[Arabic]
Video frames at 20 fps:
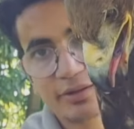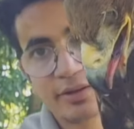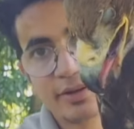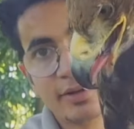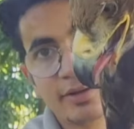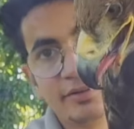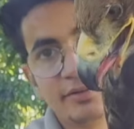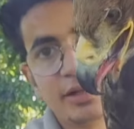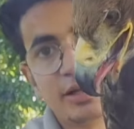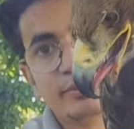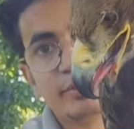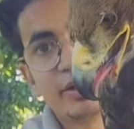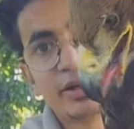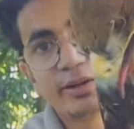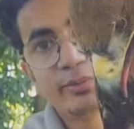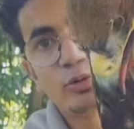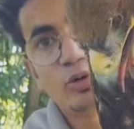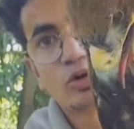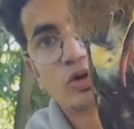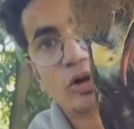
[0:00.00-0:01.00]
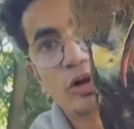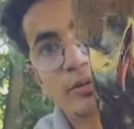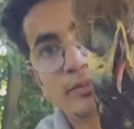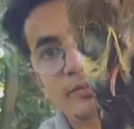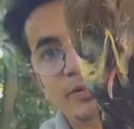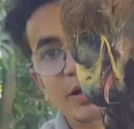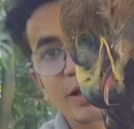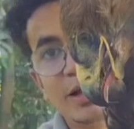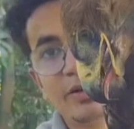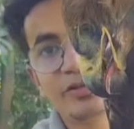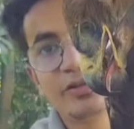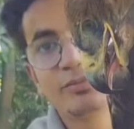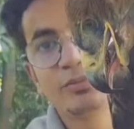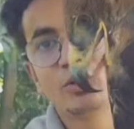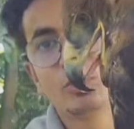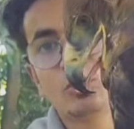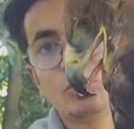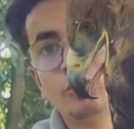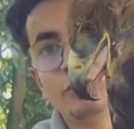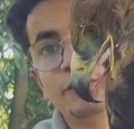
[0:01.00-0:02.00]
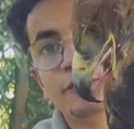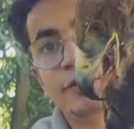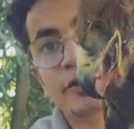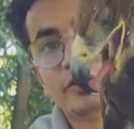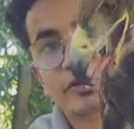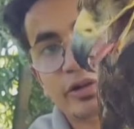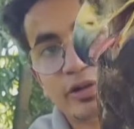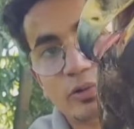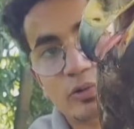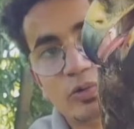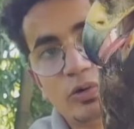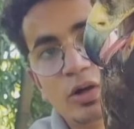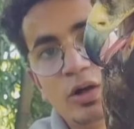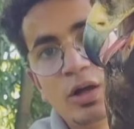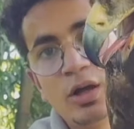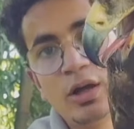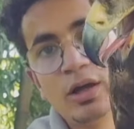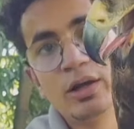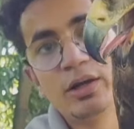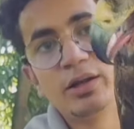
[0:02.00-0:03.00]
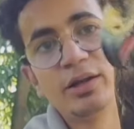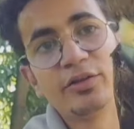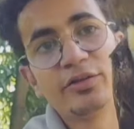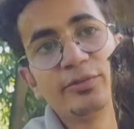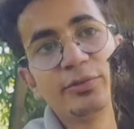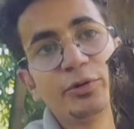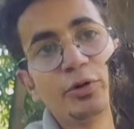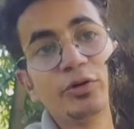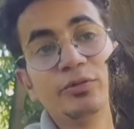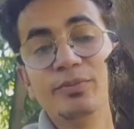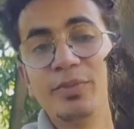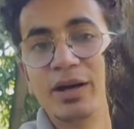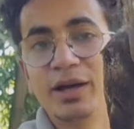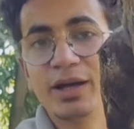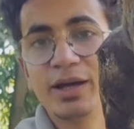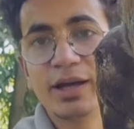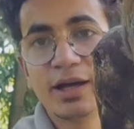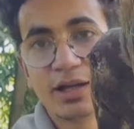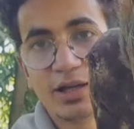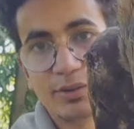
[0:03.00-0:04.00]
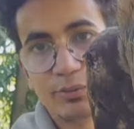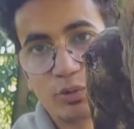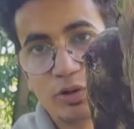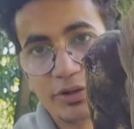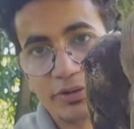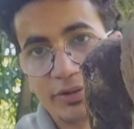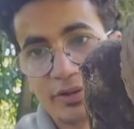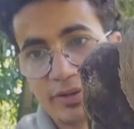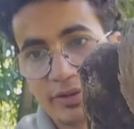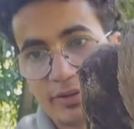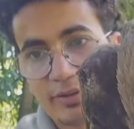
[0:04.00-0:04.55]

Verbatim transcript: انت لما تجيب عقاب لازم تكون فضيله لازم تقعد معاه اغلب وقتك